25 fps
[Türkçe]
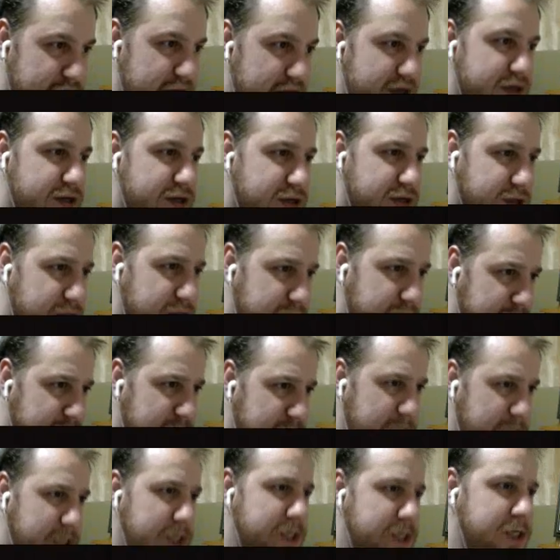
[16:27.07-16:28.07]

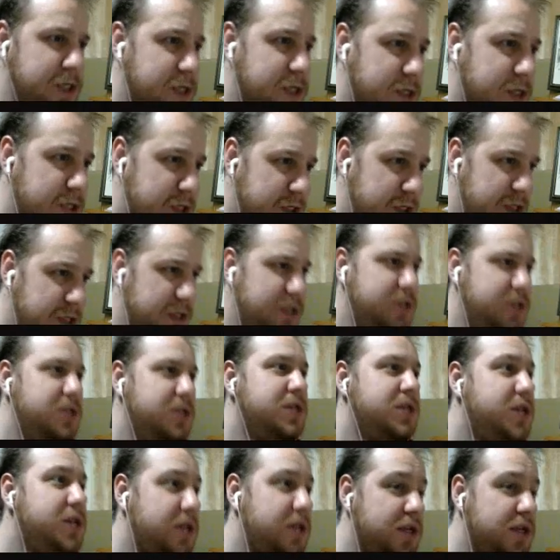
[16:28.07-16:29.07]
Hın hın
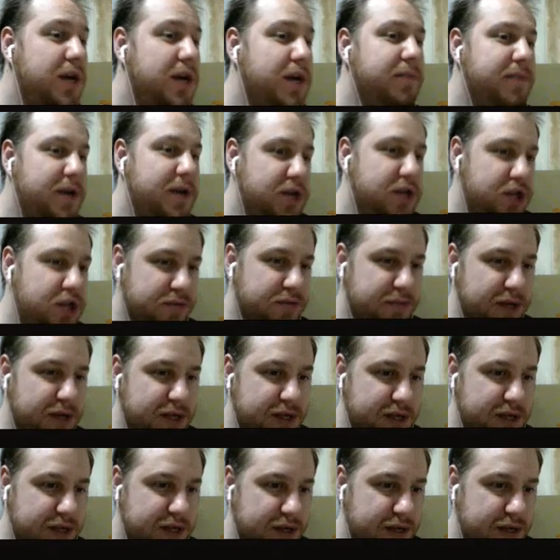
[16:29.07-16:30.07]
hın yapar çıkmaz.